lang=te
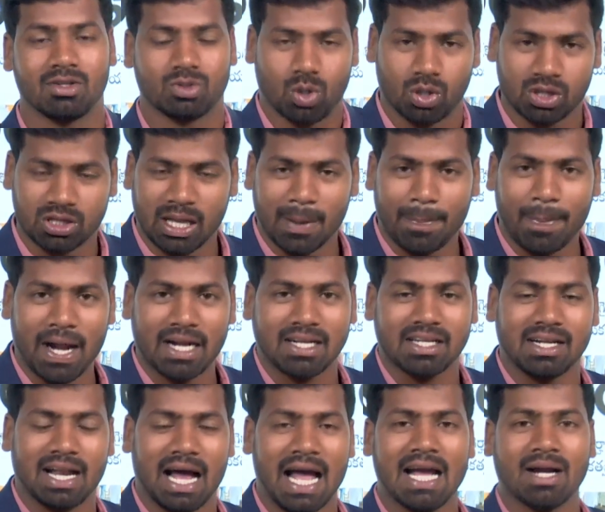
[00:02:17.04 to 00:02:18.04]
సొంత
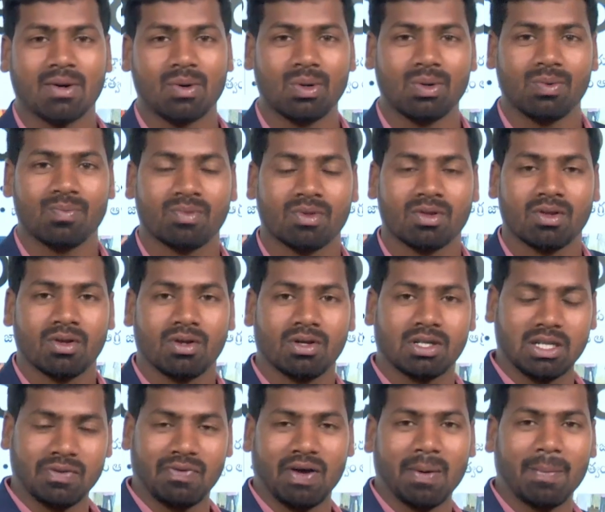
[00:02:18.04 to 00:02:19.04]
పార్టీ నాయకులు
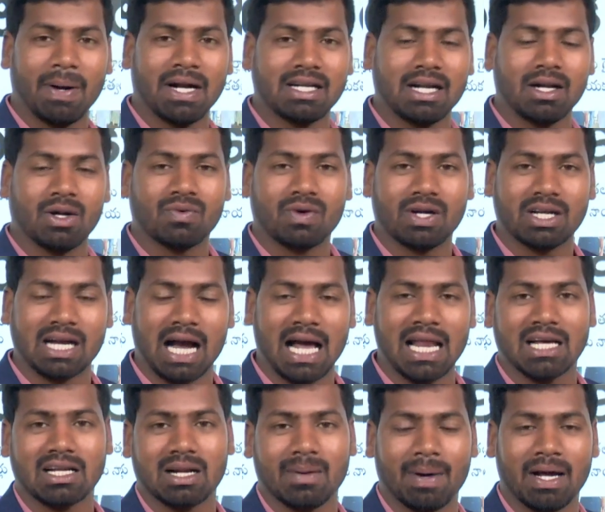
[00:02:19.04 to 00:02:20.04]
టిఫిన్ బయట ఉన్నటువంటి
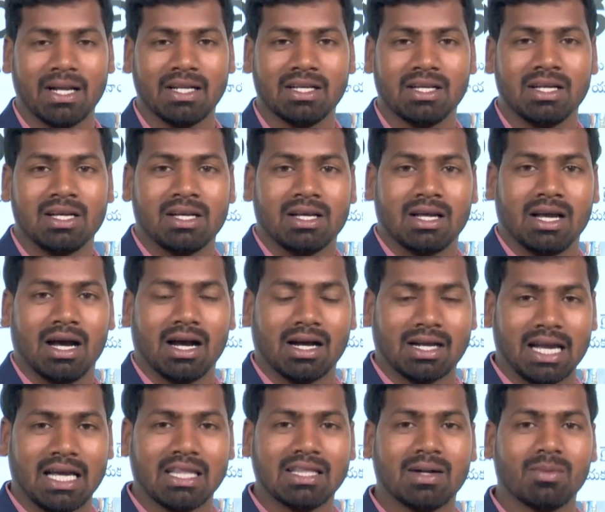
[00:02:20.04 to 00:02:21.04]
కార్యక్రమాన్ని
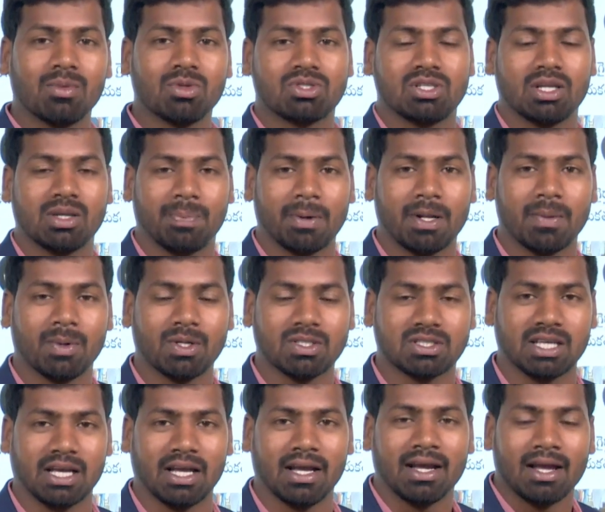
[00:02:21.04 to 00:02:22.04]
కేంద్రం నుంచి
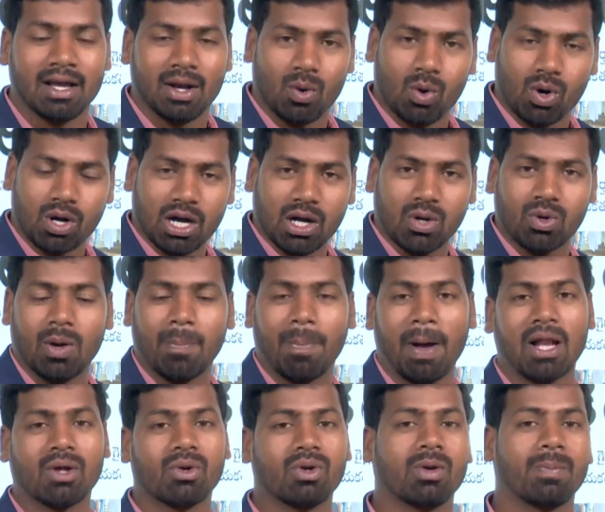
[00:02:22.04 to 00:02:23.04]
పిలిపొస్తే ఒక్కరు కూడా
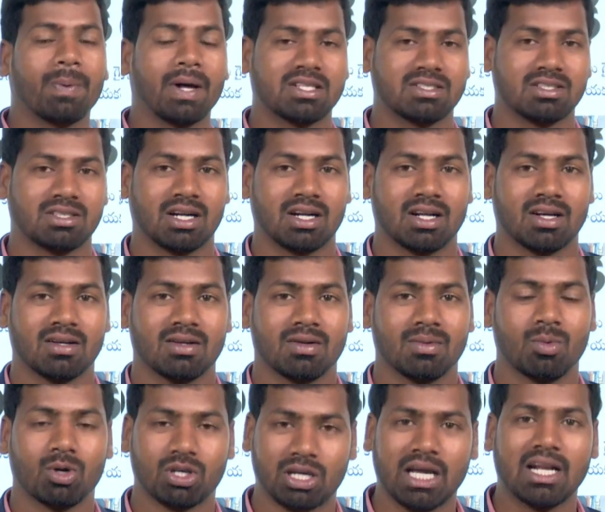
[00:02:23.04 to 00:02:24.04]
పాల్గొనే పరిస్థితి అట
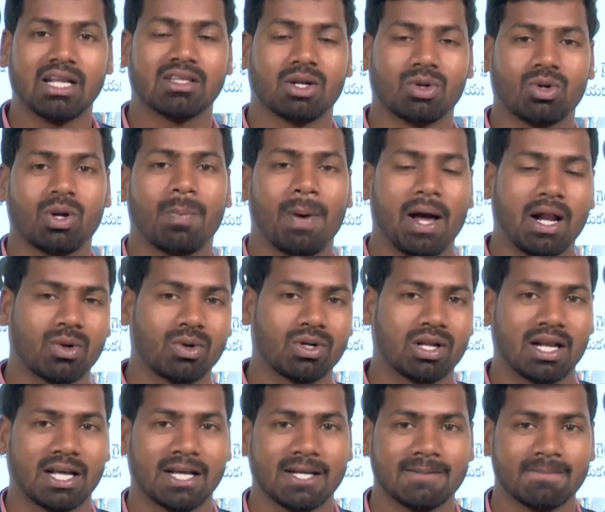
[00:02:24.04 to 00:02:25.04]
ముఖ్య నేతలు కూడా
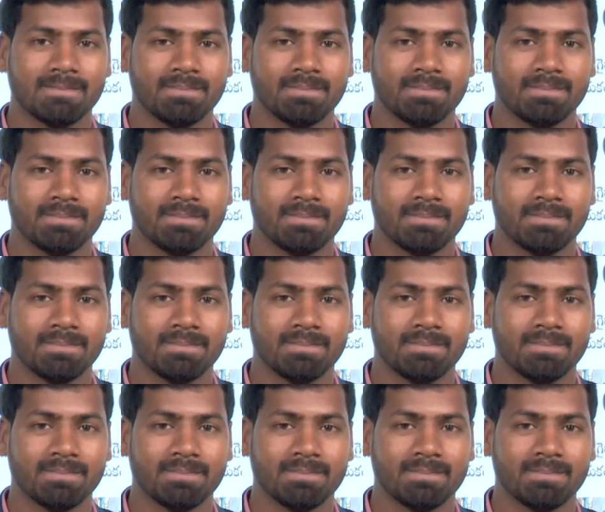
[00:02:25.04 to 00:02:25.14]
పాల్గొంటలే